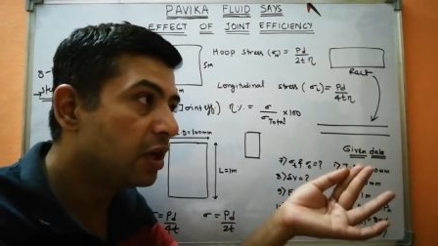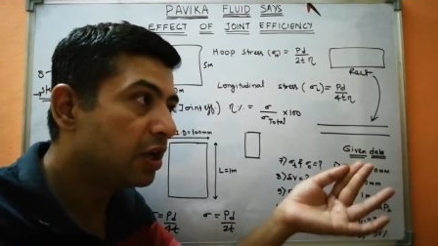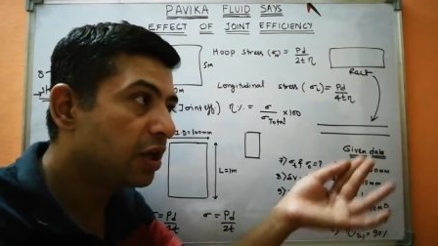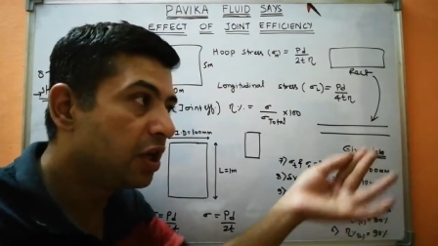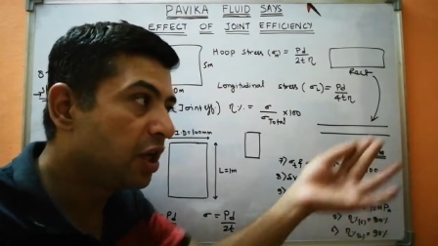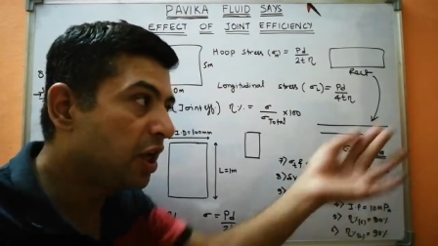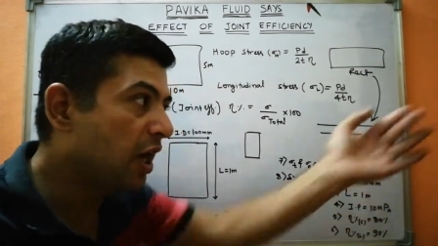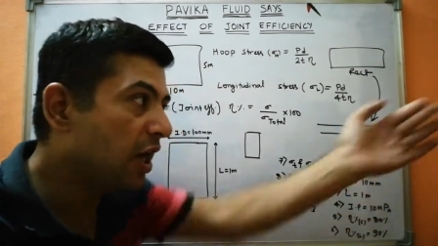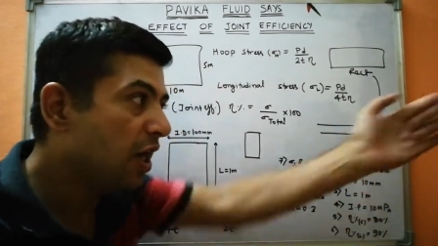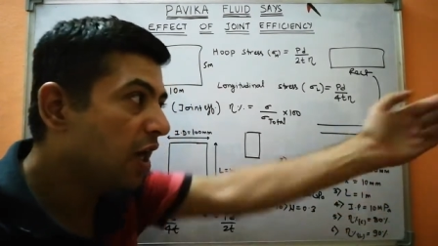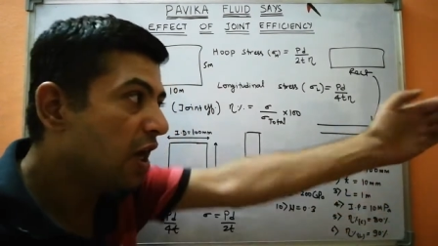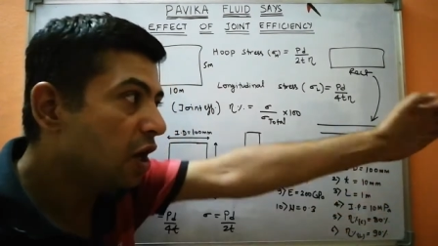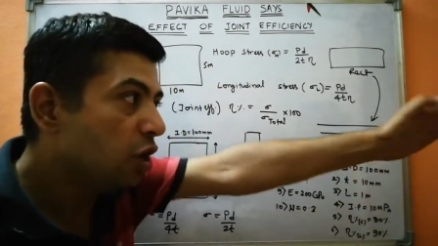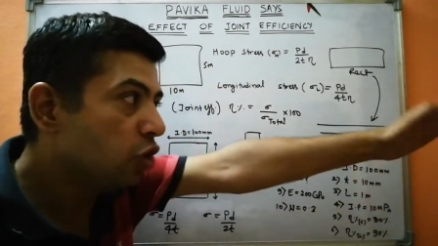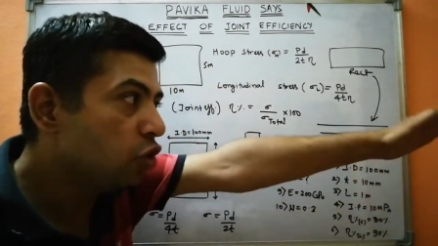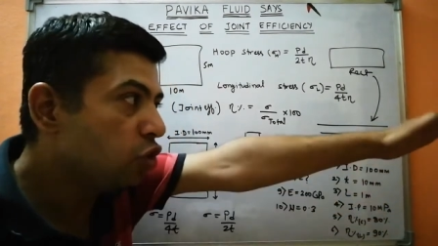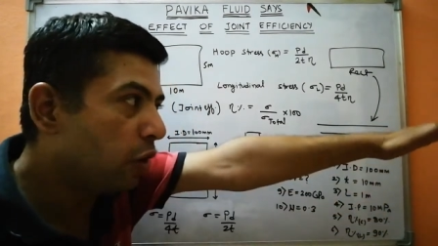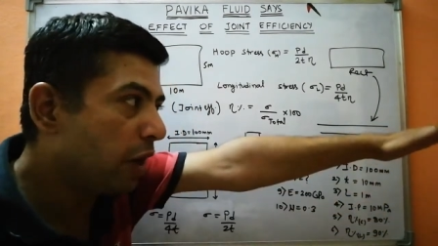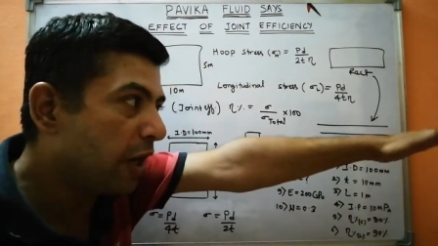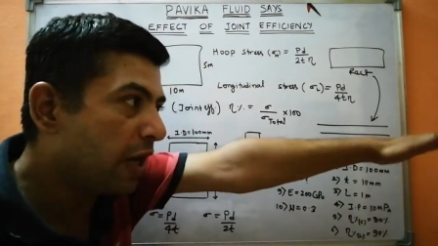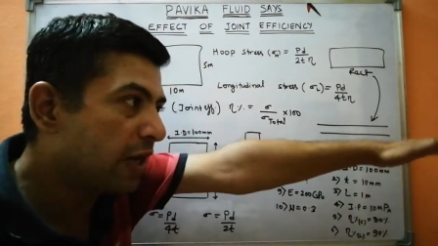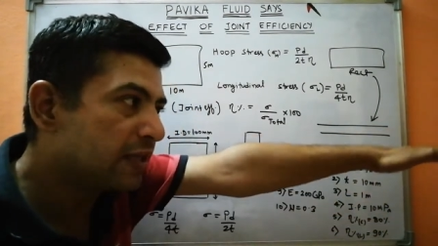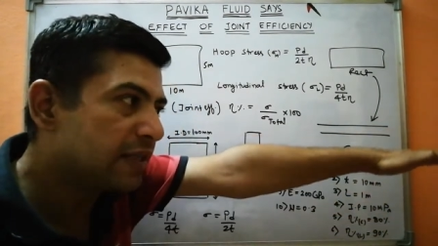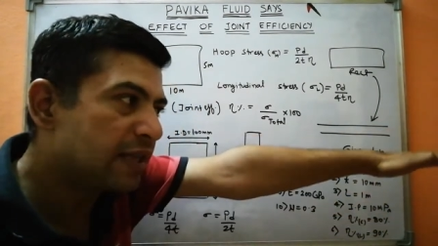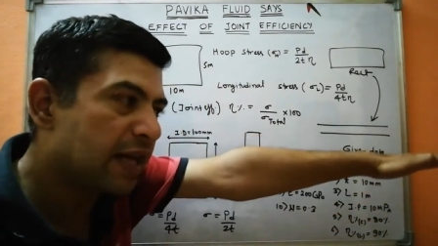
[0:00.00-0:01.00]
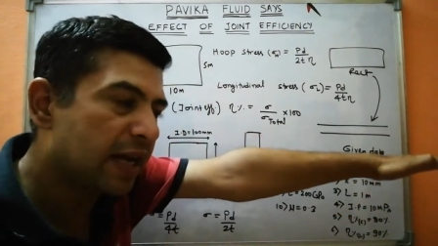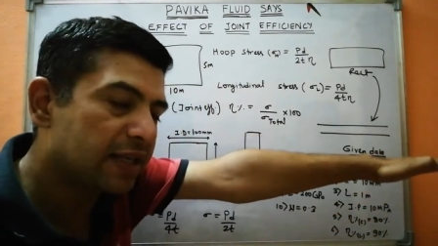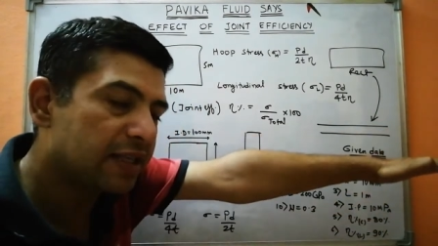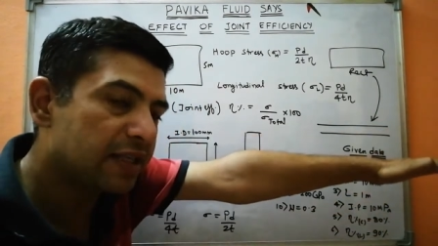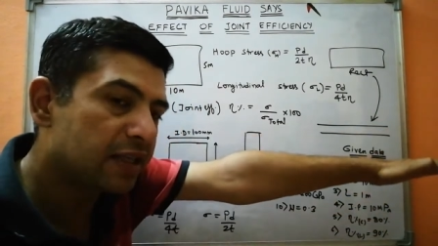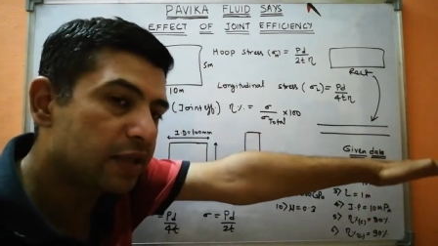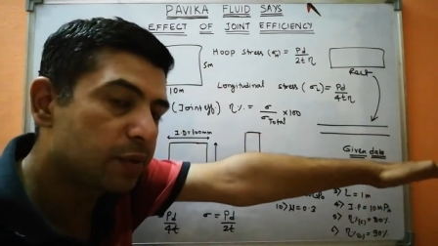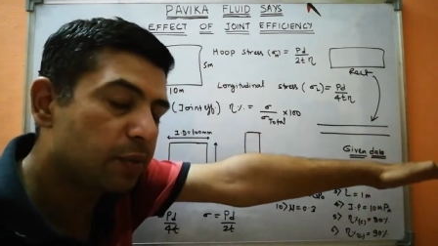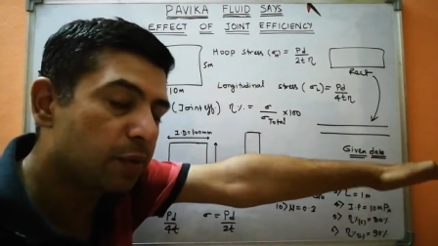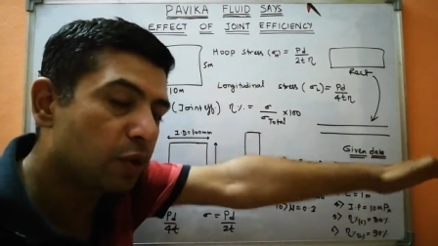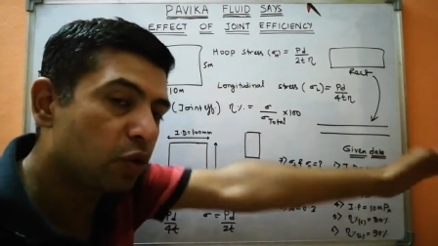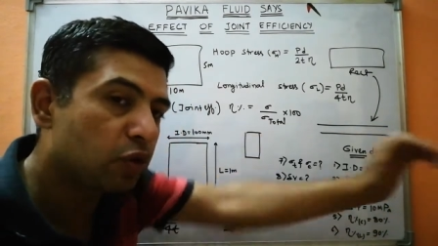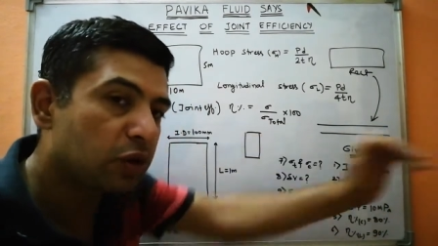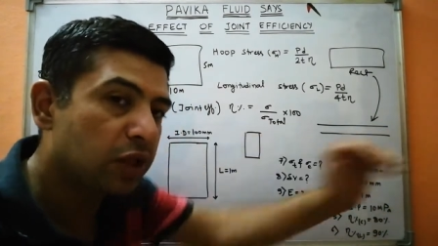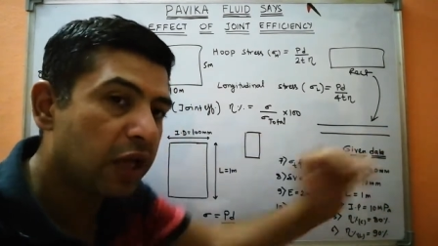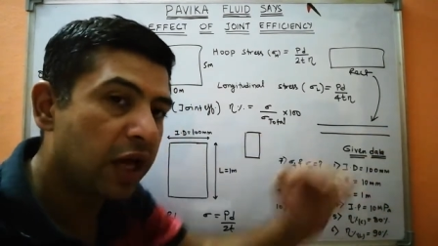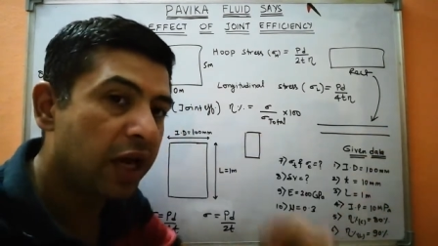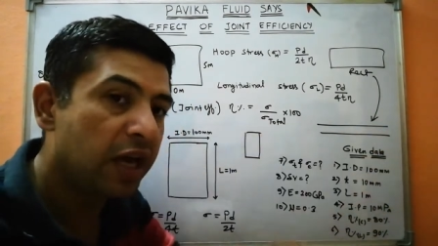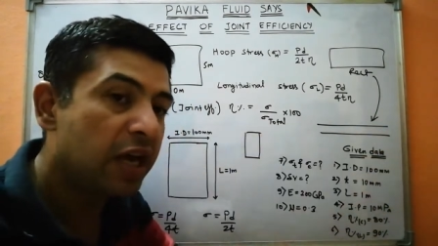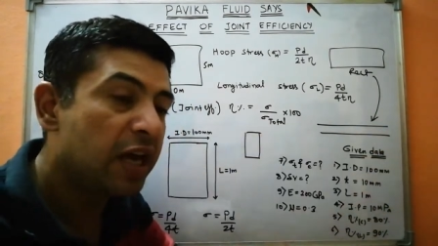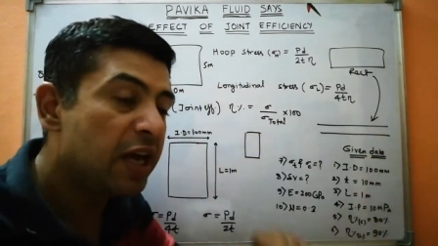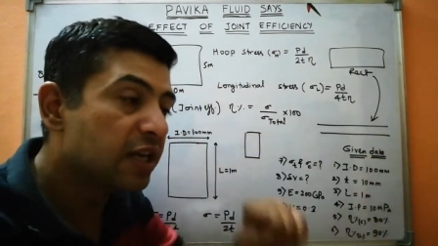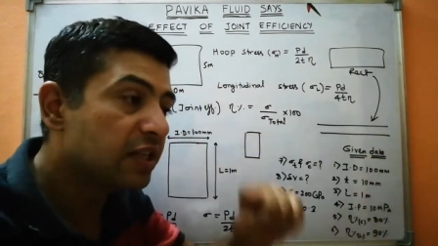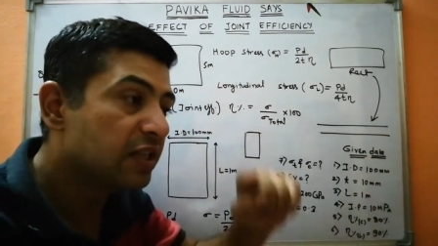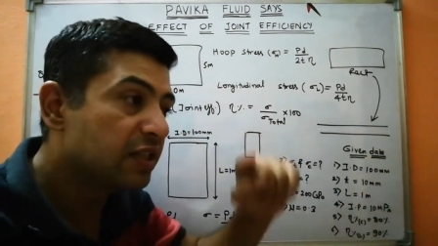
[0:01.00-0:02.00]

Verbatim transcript: ठीक है जो एक्स एक्सेस में होता है